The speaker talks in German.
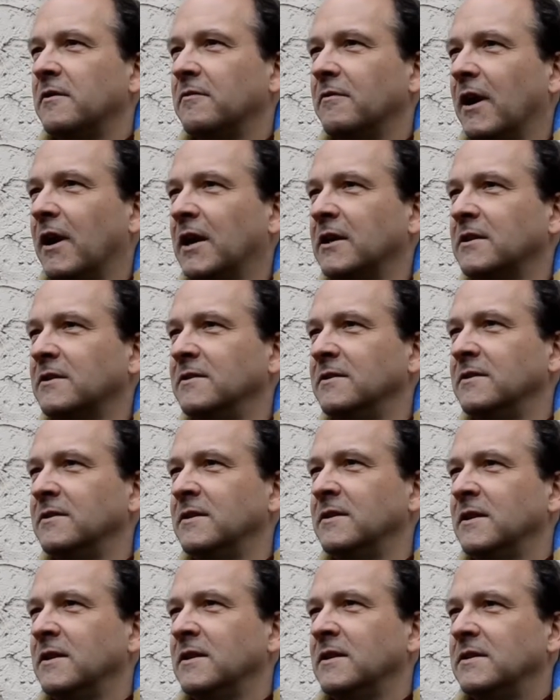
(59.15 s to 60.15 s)

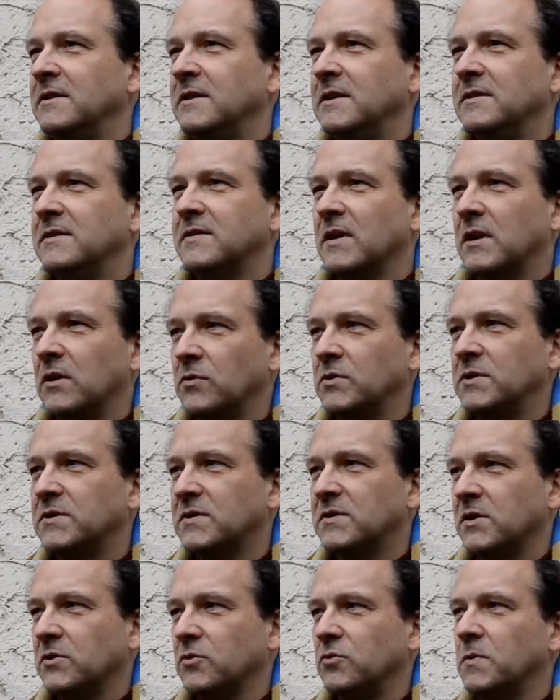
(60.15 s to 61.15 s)
warten die
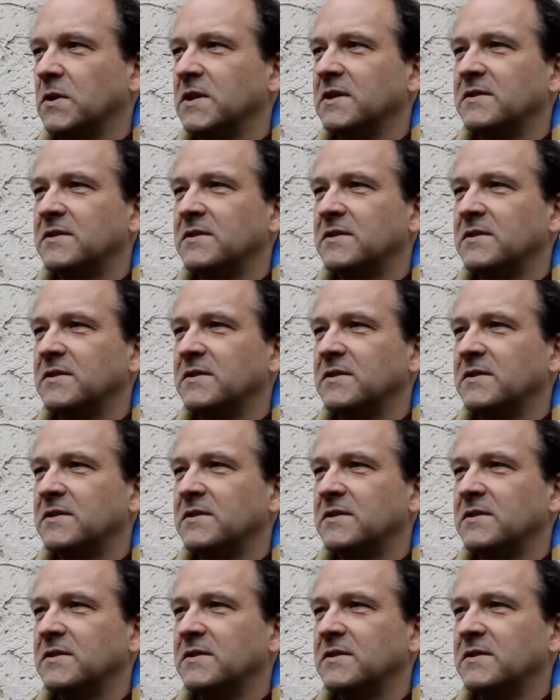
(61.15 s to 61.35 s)
Saudis darüber,